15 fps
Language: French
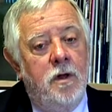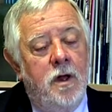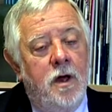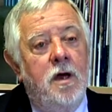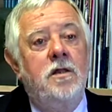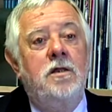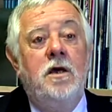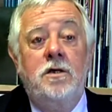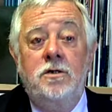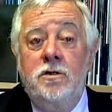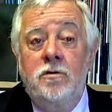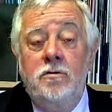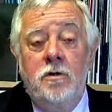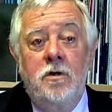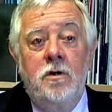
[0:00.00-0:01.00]

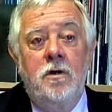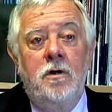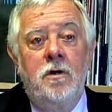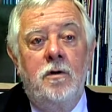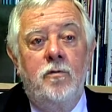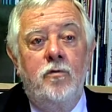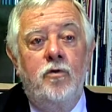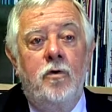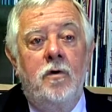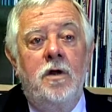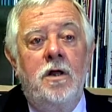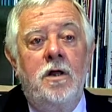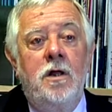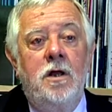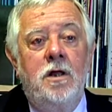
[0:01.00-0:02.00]
intéressantes pour
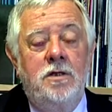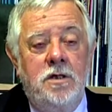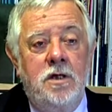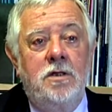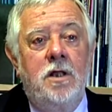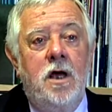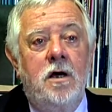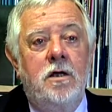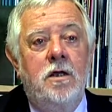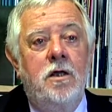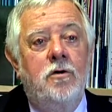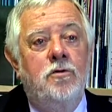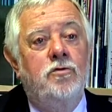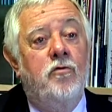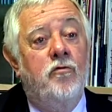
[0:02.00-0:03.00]
les, les, États qui
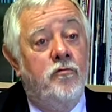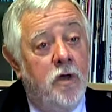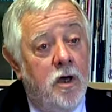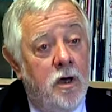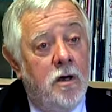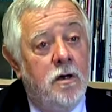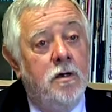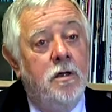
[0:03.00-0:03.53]
en sont fiers.